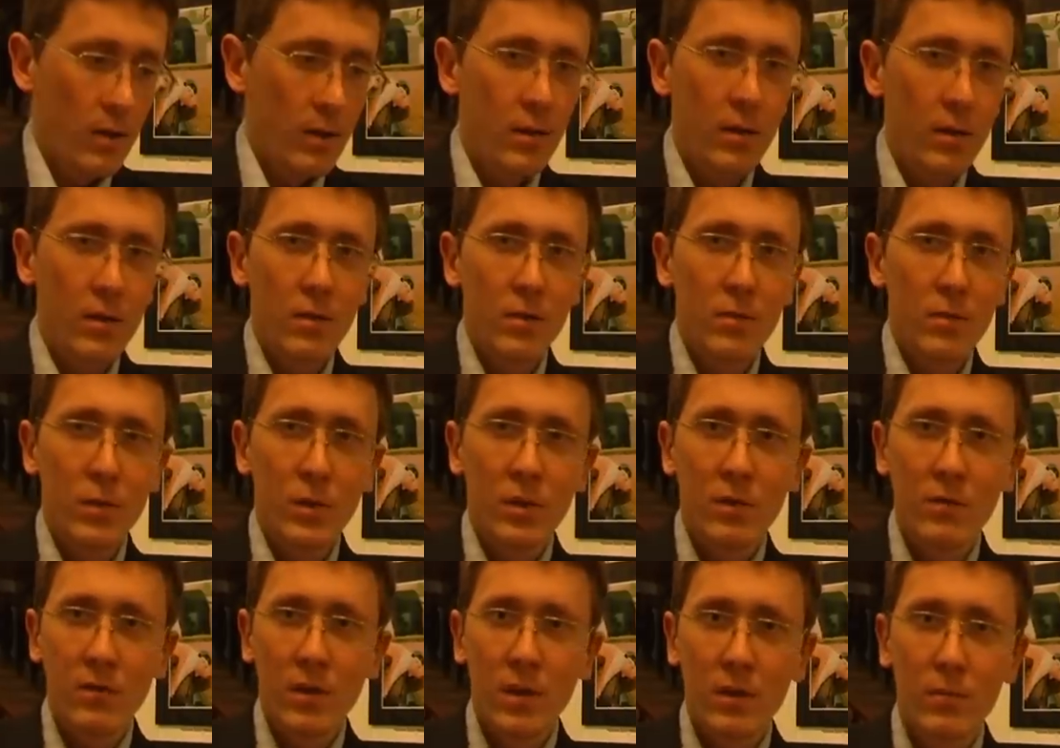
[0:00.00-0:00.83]
И
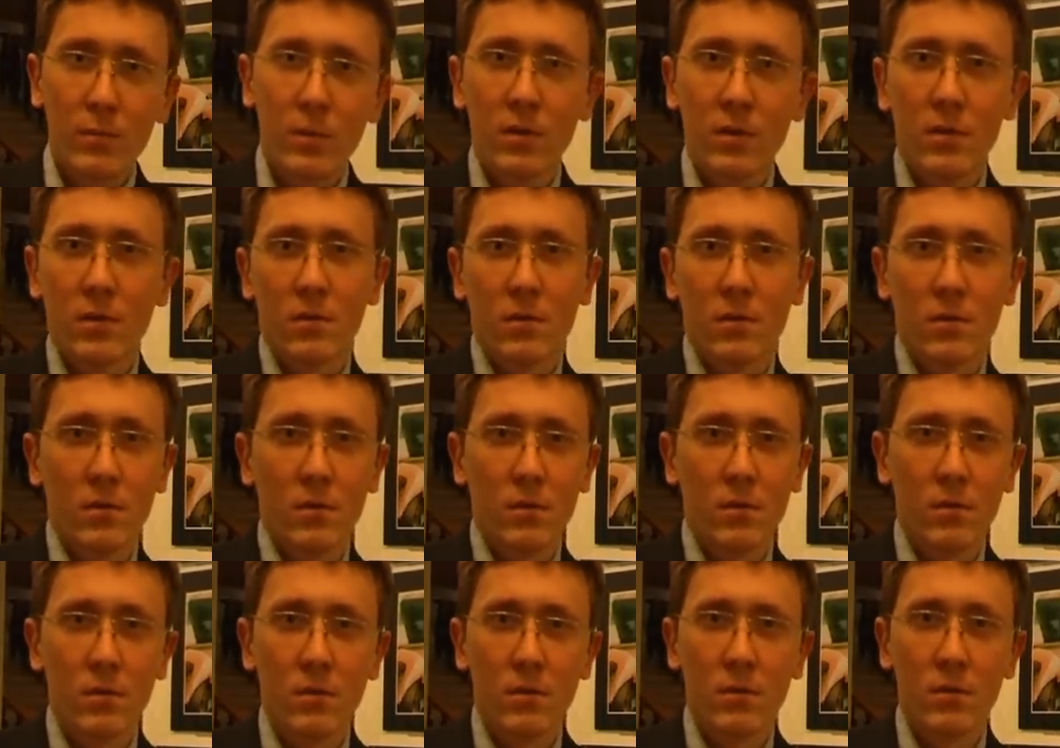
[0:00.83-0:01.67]
перед вами
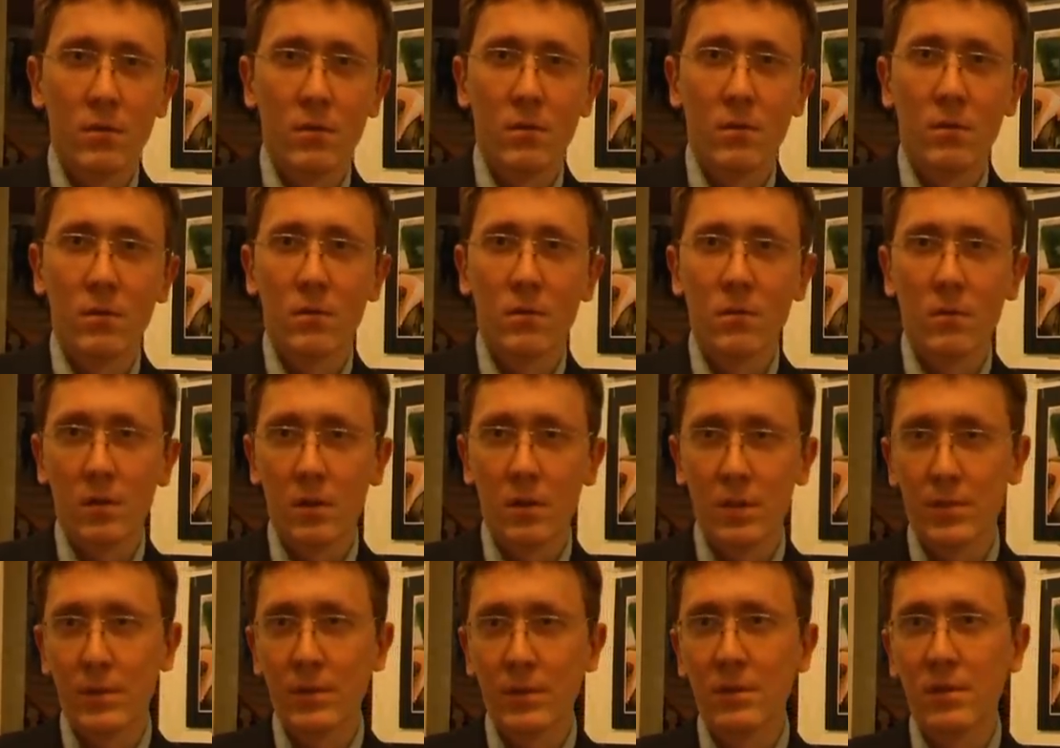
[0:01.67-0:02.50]
э,
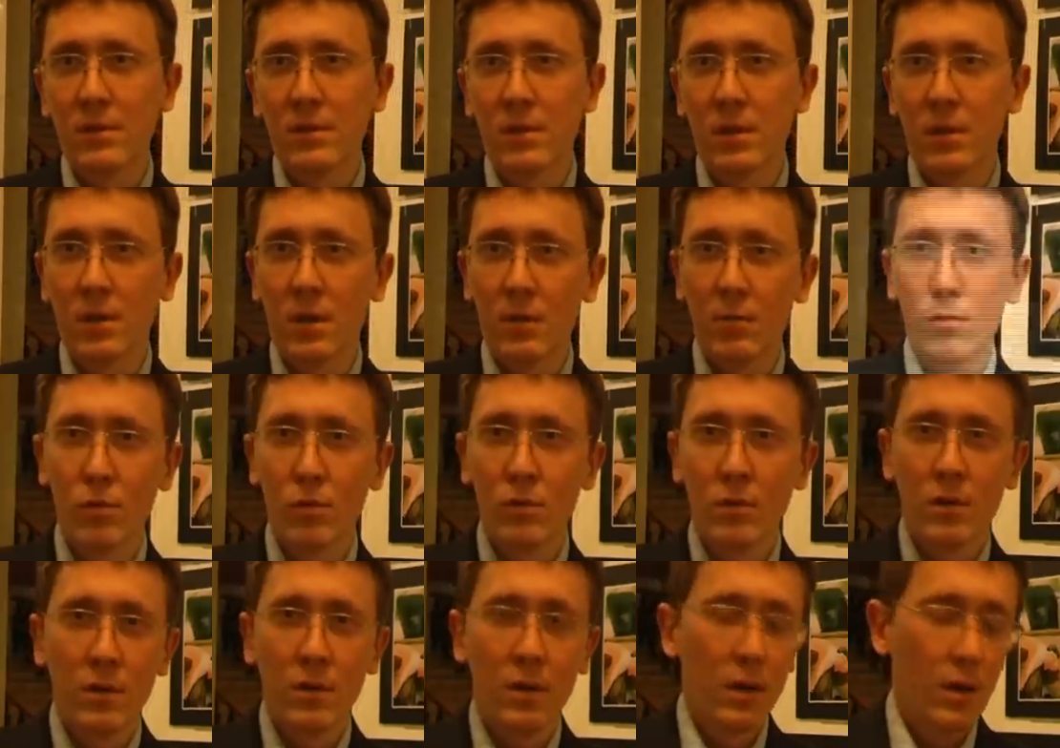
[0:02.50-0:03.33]
экспозиция
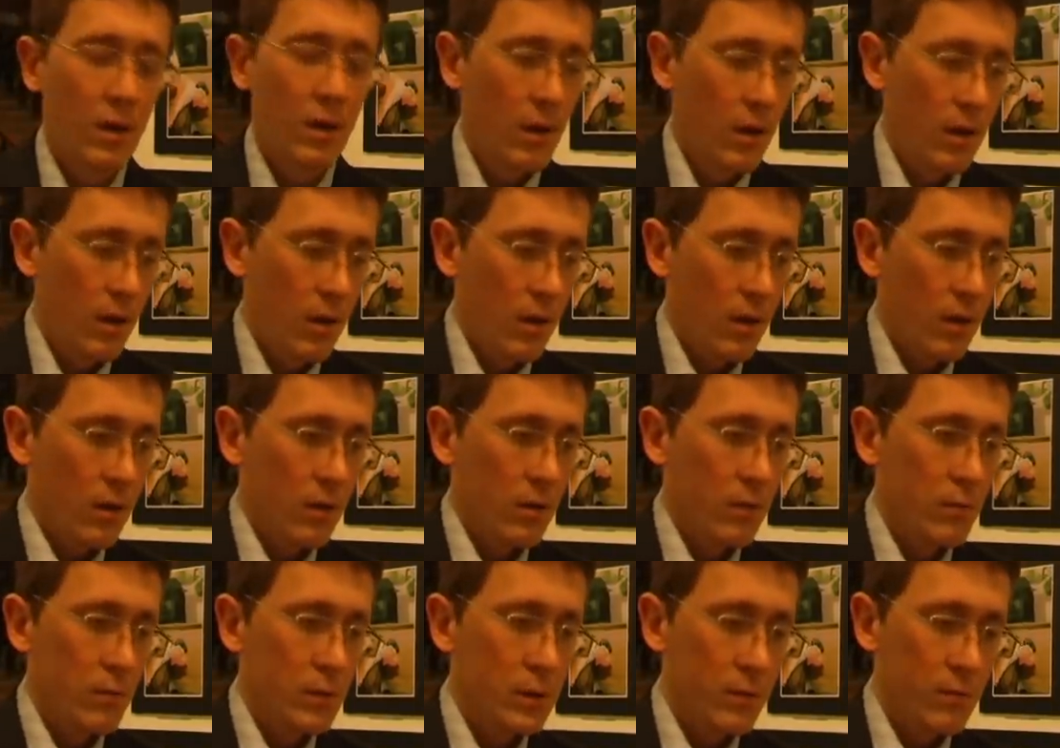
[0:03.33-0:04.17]
работ
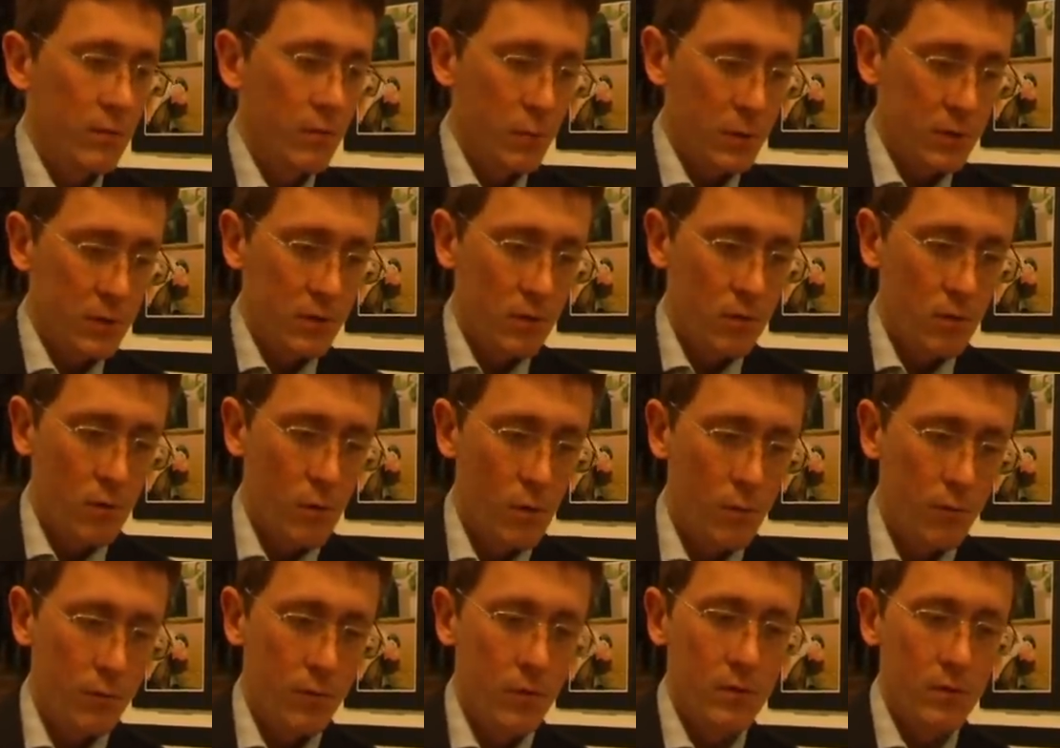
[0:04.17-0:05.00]

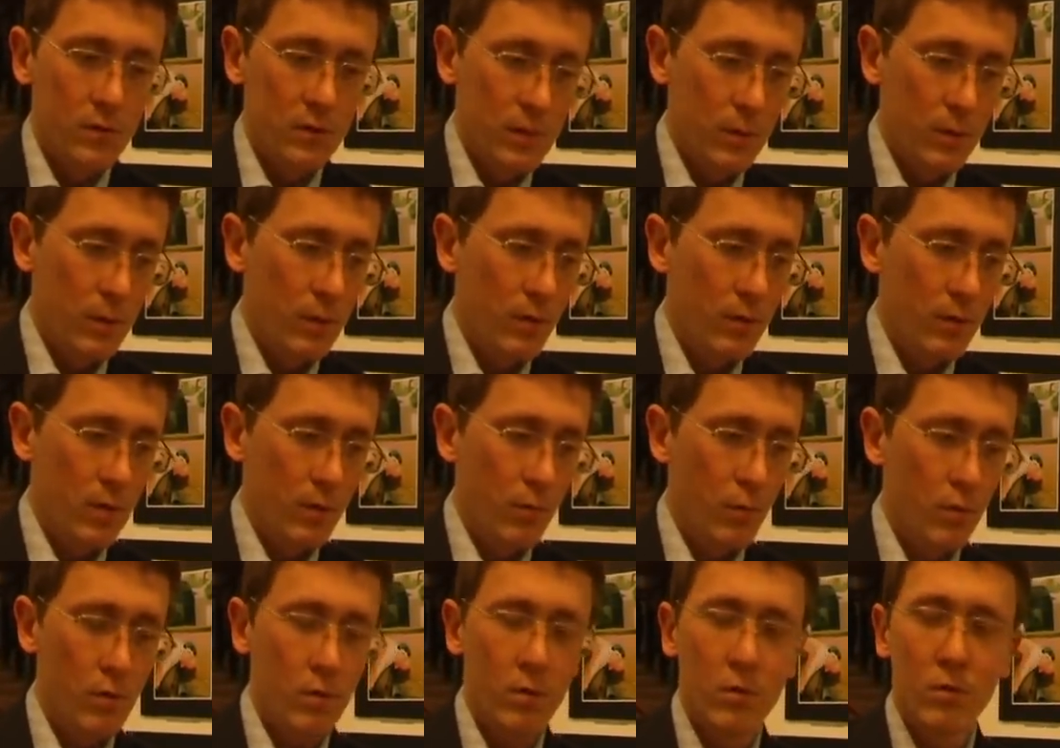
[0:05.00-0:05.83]
выпускников зимнего
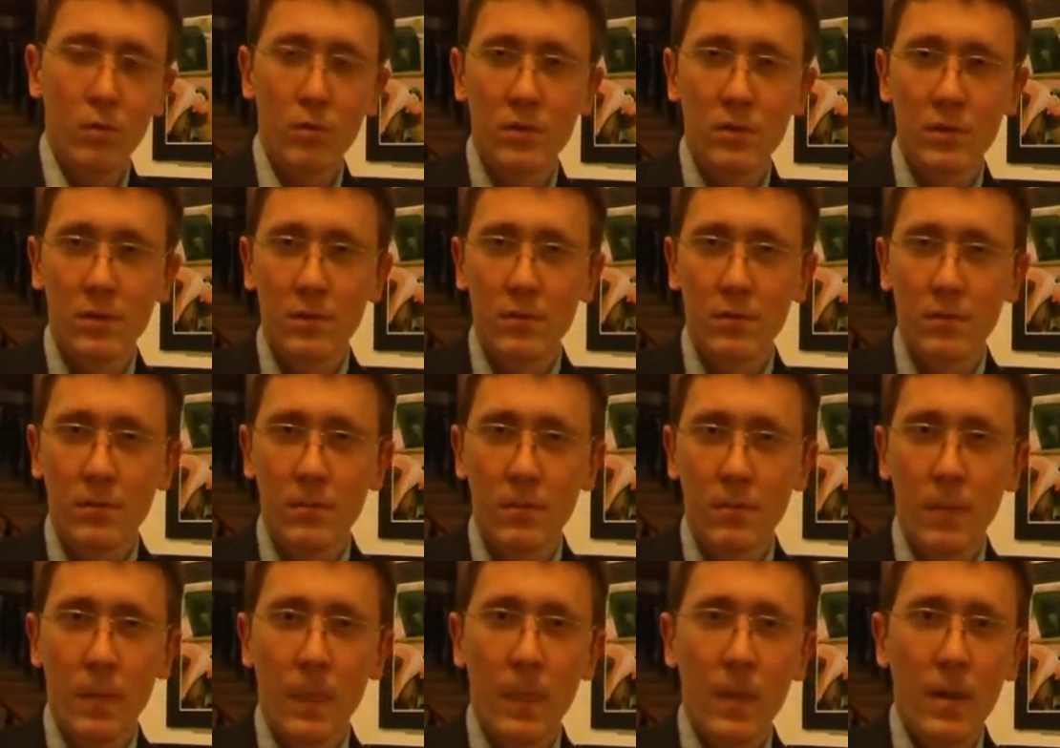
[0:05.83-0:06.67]
набора курсов.
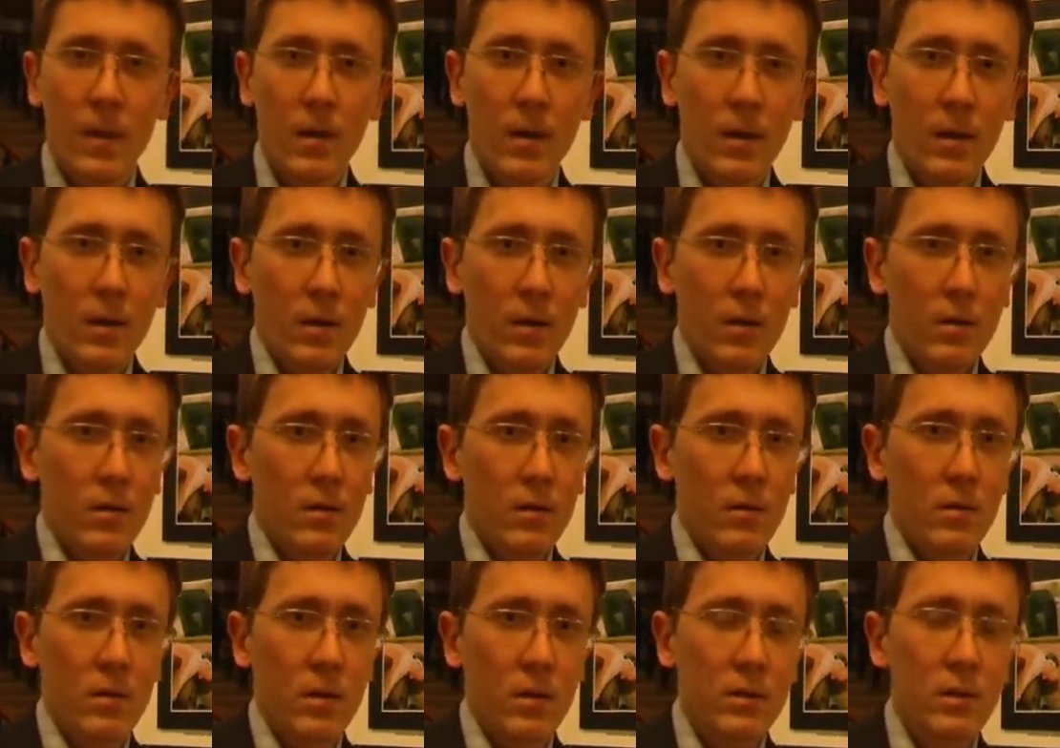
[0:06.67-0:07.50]

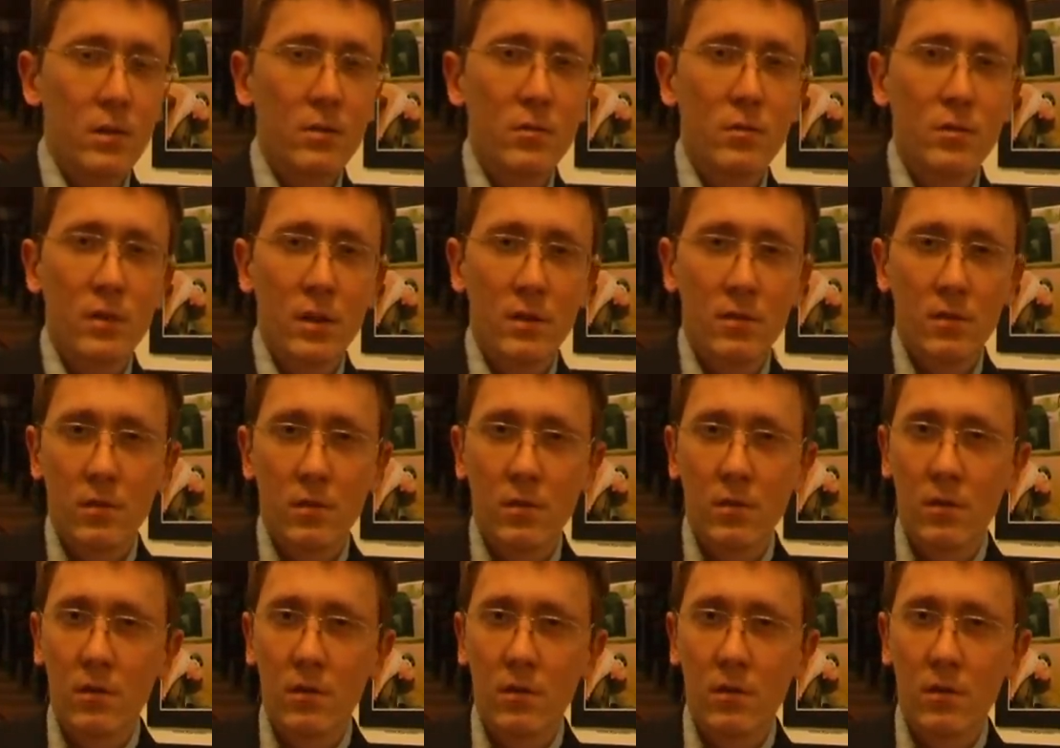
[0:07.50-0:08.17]
Это результат